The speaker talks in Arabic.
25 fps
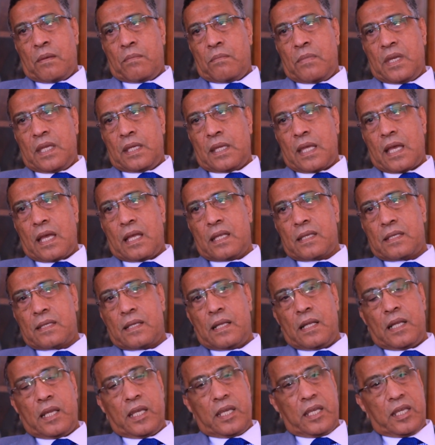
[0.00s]
من
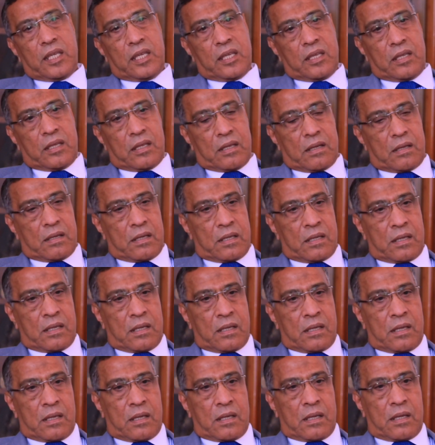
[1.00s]
أجل
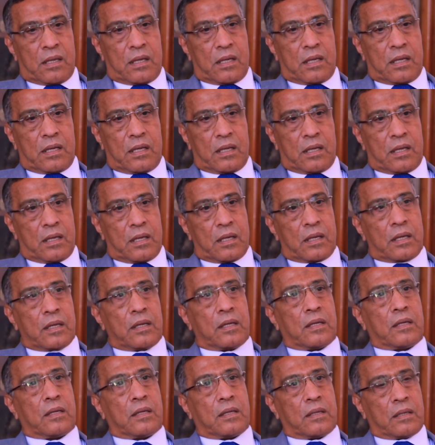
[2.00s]

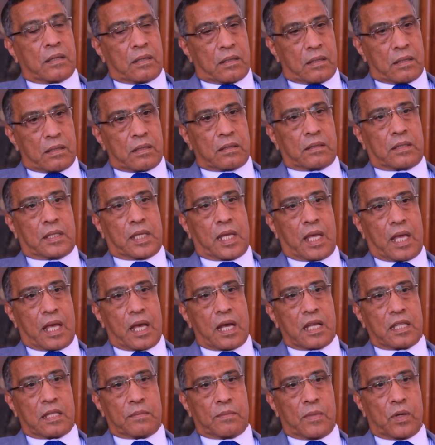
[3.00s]
آه،
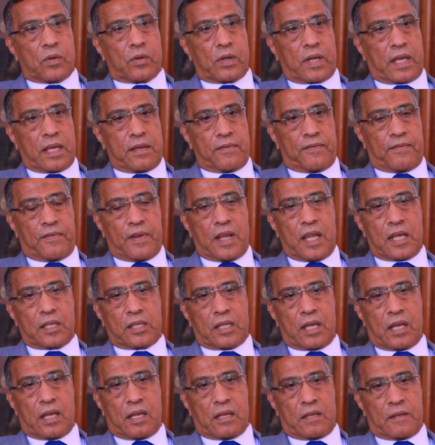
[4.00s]
اتخاذ موقف
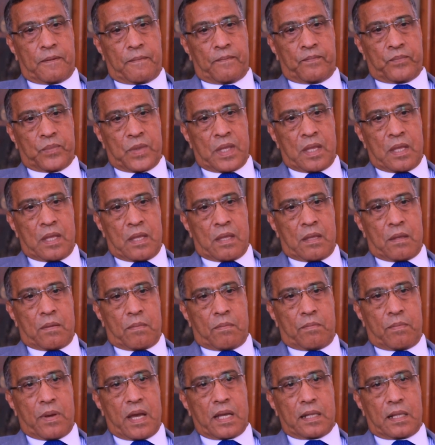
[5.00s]
لدى
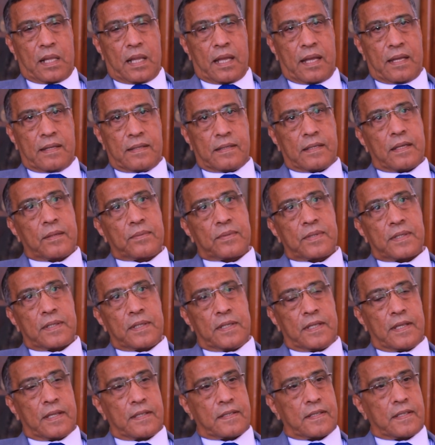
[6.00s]
بعض الأحزاب
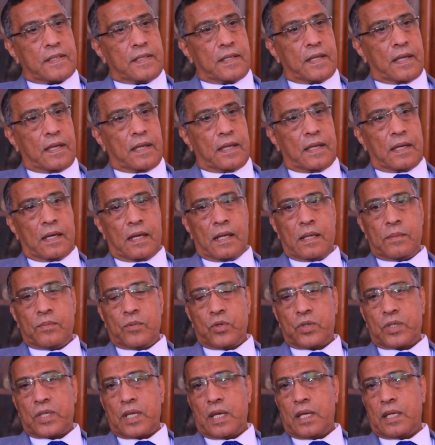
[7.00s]
السياسية
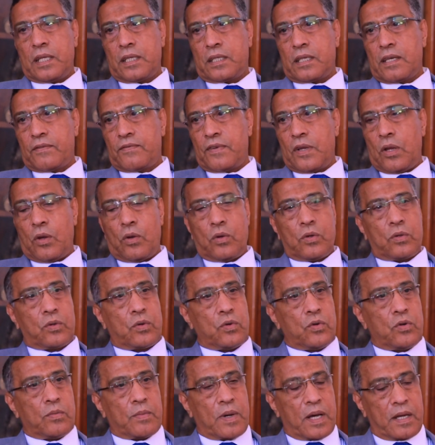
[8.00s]
المشاركة في
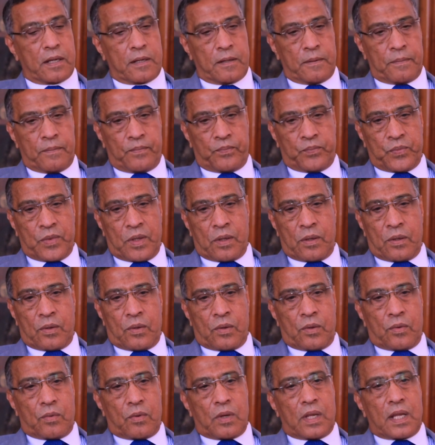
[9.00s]
الحكومة
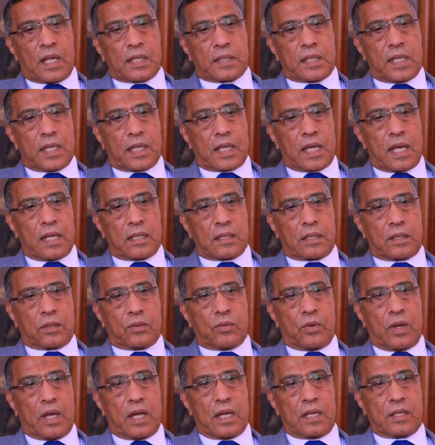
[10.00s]
والتي
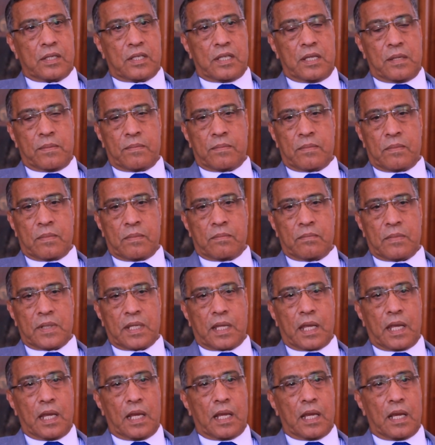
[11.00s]
كانت تهاجم
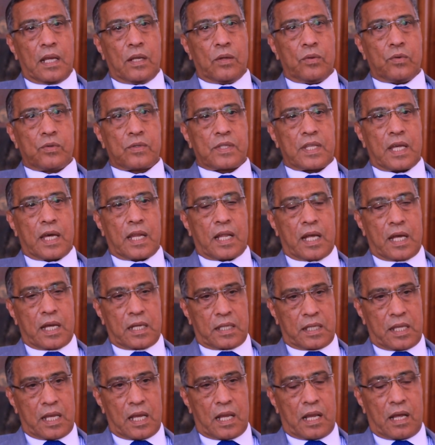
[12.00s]
من خلال
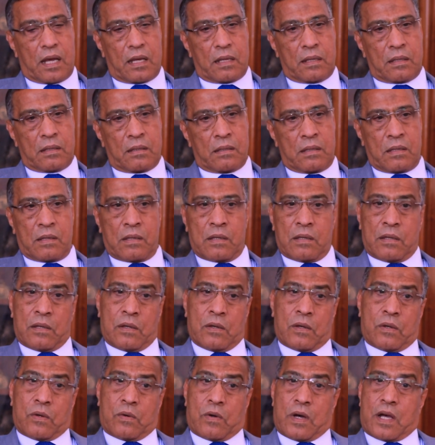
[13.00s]
الوزراء ديالها
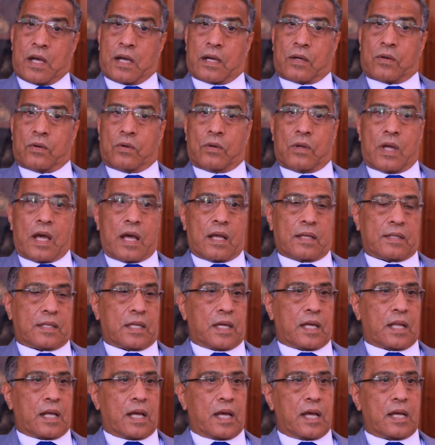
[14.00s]
وأقولها
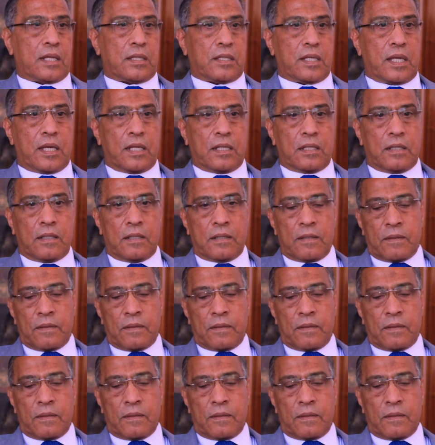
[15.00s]
صراحة